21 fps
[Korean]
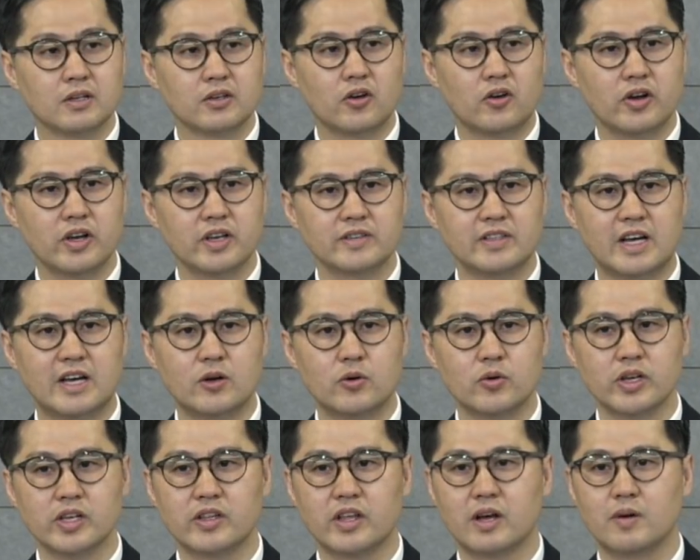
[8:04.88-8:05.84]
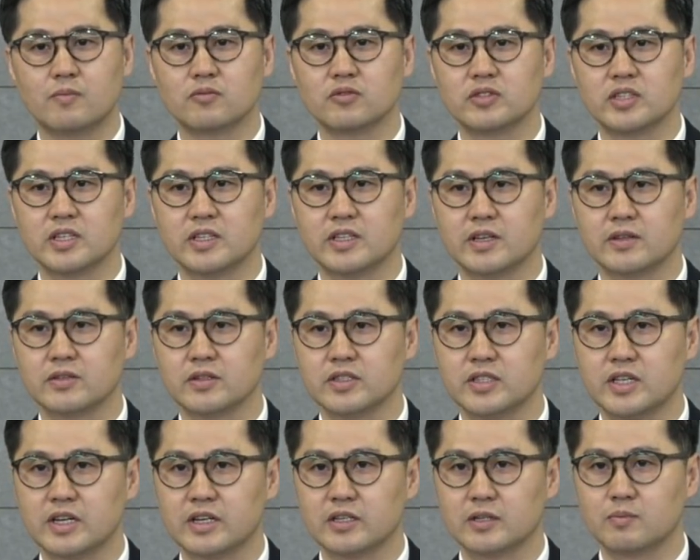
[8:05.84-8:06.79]
혀의 사용에 대한 문제에 대해서
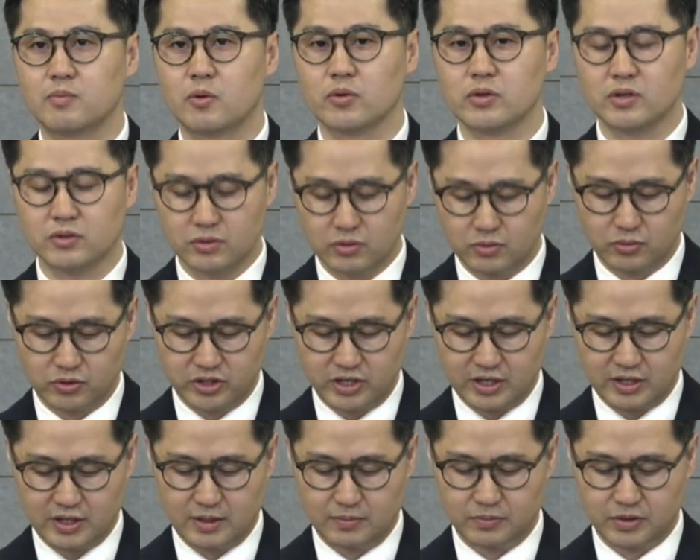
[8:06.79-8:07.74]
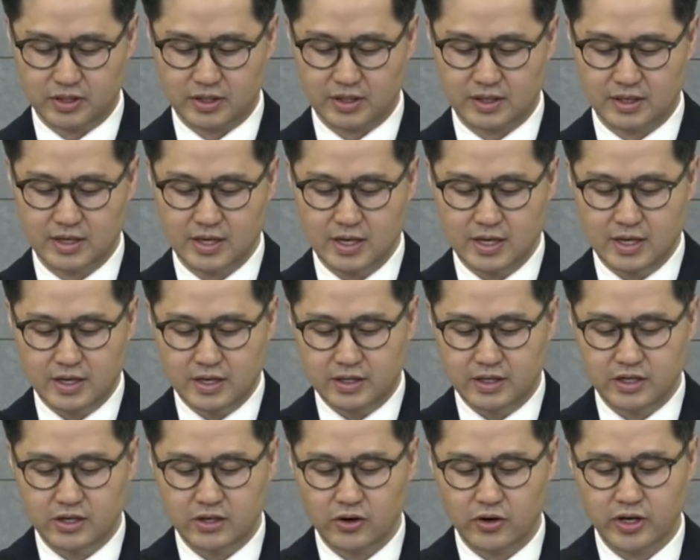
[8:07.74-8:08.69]
이야기를 본격적으로 시작합니다.
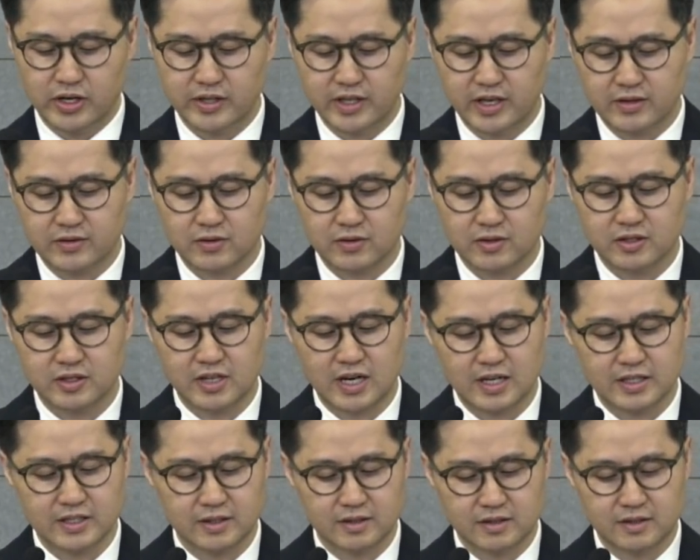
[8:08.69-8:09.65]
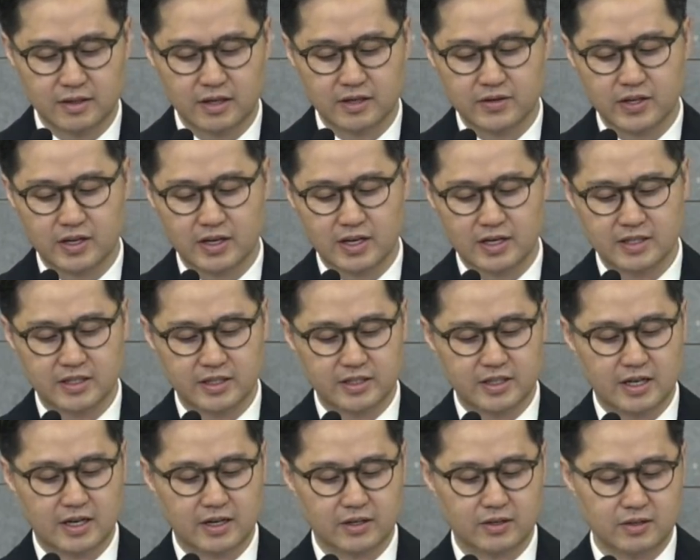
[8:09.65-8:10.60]
이 혀에 대해서 크게 세
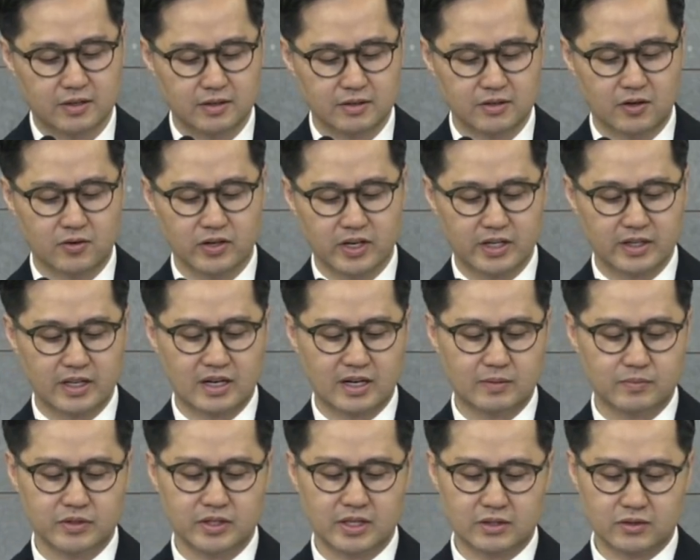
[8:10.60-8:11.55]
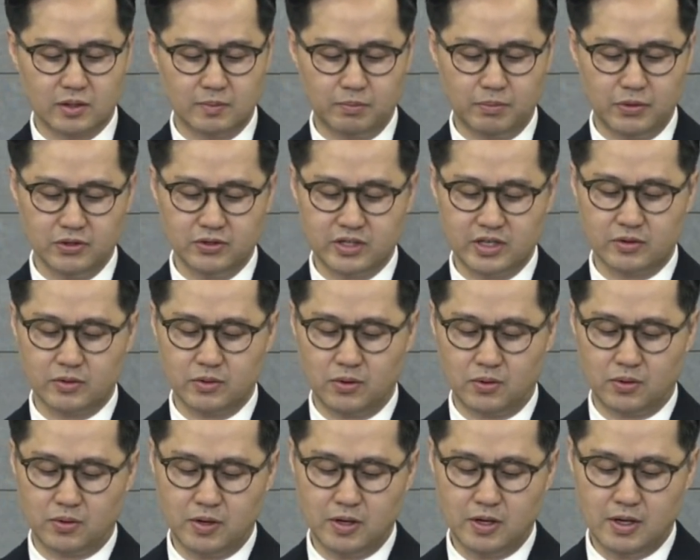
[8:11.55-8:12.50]
가지 이야기를 전개해 나갑니다. 첫
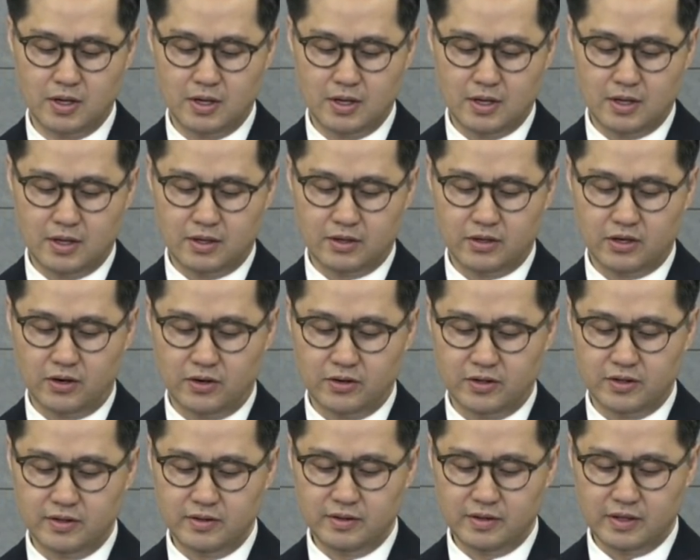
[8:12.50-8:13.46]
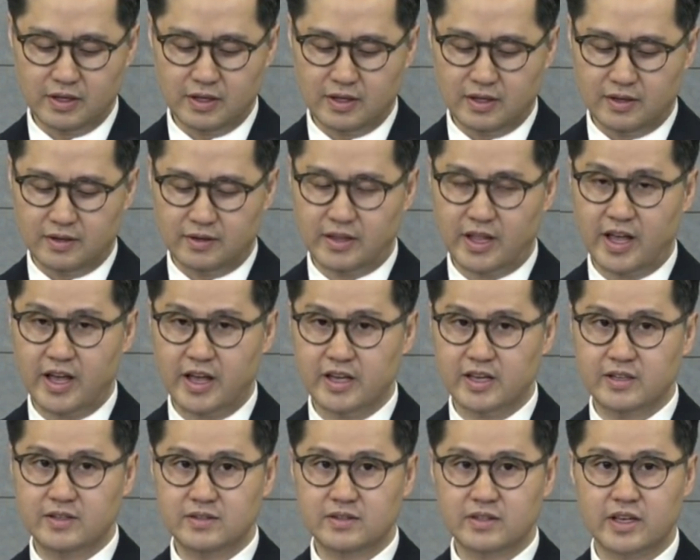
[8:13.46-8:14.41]
번째로 혀는 내
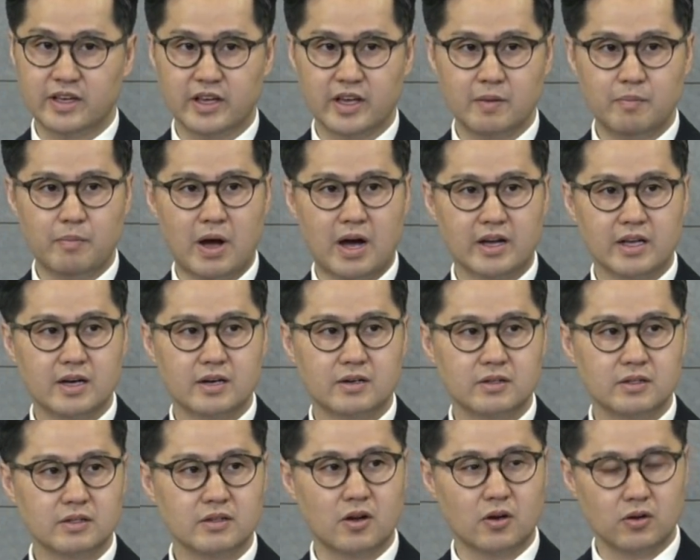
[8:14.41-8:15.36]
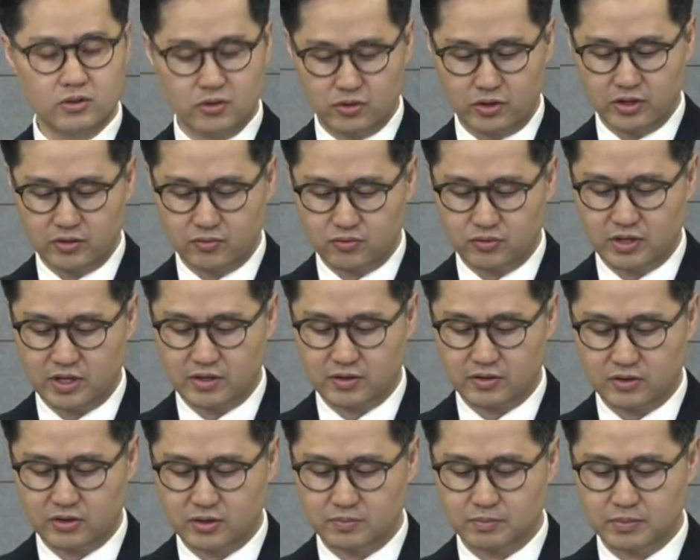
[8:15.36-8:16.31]
인생의 방향을 결정해
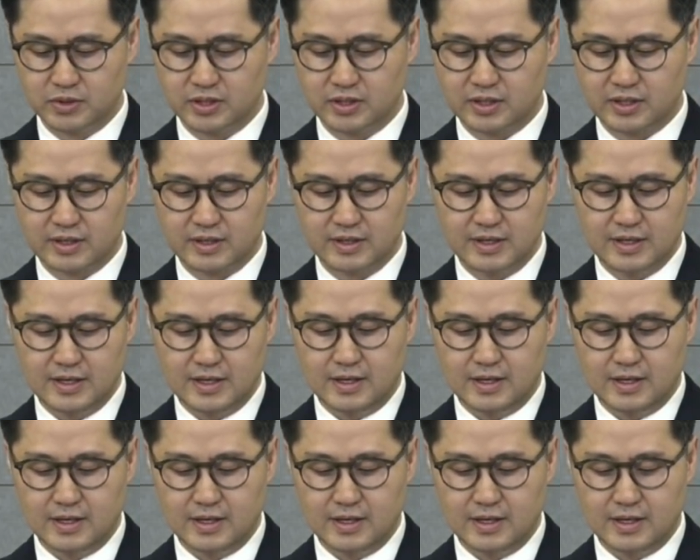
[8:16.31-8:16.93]
준다는 것입니다.